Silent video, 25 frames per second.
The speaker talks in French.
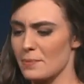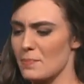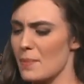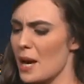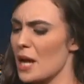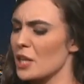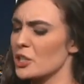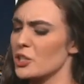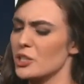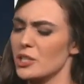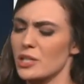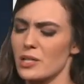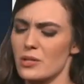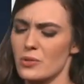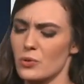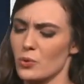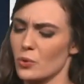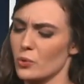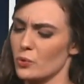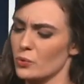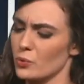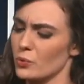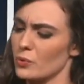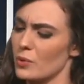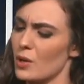marcher
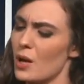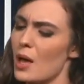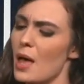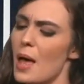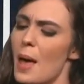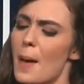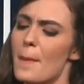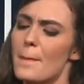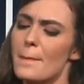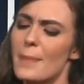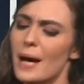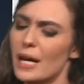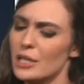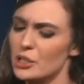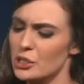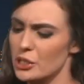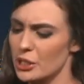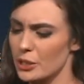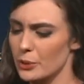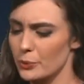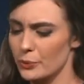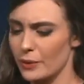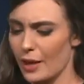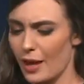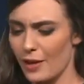surtout,
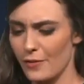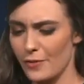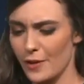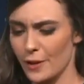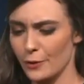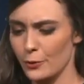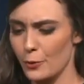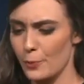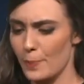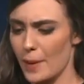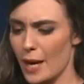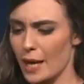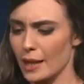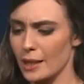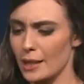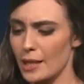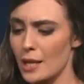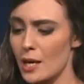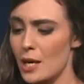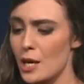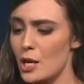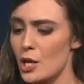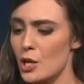marcher au travers de Paris,